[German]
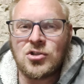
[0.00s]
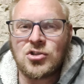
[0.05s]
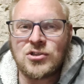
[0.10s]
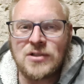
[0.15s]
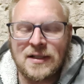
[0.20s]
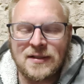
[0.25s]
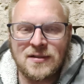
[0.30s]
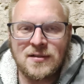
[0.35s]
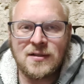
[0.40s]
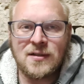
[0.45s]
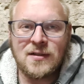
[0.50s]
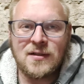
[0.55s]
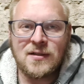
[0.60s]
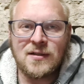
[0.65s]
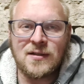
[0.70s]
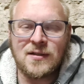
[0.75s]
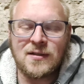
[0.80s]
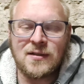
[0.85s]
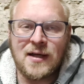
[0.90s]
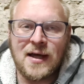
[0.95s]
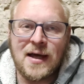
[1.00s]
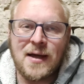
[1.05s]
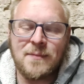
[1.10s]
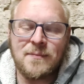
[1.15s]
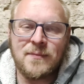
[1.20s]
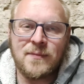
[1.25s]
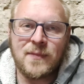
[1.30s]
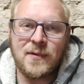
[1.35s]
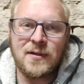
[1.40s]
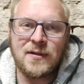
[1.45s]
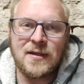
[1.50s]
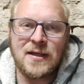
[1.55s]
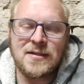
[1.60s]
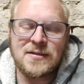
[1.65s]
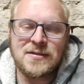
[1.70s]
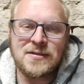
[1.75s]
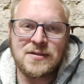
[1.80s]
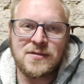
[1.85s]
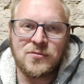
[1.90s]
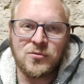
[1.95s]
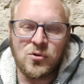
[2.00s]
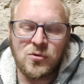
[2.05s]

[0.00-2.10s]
Stadt äh, haben, in der sie sich